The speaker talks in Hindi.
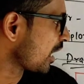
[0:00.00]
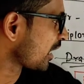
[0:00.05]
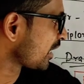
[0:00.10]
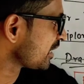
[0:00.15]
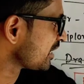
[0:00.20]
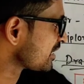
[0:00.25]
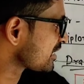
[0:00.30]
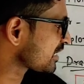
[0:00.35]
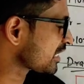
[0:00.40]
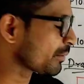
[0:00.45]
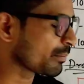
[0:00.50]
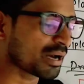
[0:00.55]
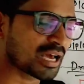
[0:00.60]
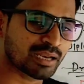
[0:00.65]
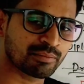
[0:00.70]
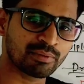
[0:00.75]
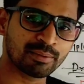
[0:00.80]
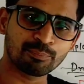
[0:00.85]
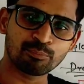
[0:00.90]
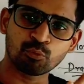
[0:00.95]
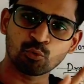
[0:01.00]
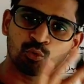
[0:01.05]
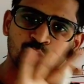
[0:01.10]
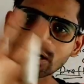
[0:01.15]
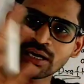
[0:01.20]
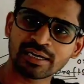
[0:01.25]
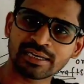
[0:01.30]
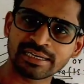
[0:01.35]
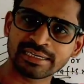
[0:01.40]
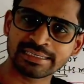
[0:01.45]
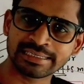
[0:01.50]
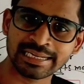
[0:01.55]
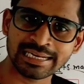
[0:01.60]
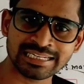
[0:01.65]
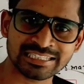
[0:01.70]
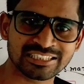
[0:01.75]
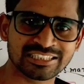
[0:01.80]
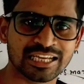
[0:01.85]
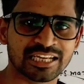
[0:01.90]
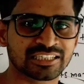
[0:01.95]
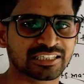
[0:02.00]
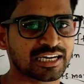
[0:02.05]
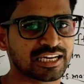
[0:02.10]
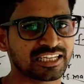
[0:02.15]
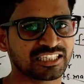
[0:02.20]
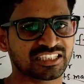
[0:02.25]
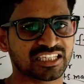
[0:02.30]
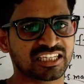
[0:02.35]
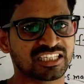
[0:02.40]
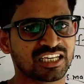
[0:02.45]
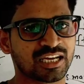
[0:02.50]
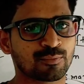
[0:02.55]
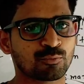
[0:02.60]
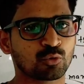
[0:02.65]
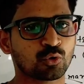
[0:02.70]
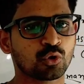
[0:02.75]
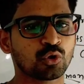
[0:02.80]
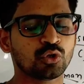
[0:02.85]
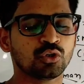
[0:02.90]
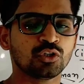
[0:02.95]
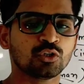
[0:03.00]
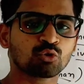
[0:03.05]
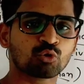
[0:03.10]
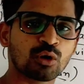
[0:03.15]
अगर इसके बारे में पूरा डिटेल्स जानकारी चाहिए आपको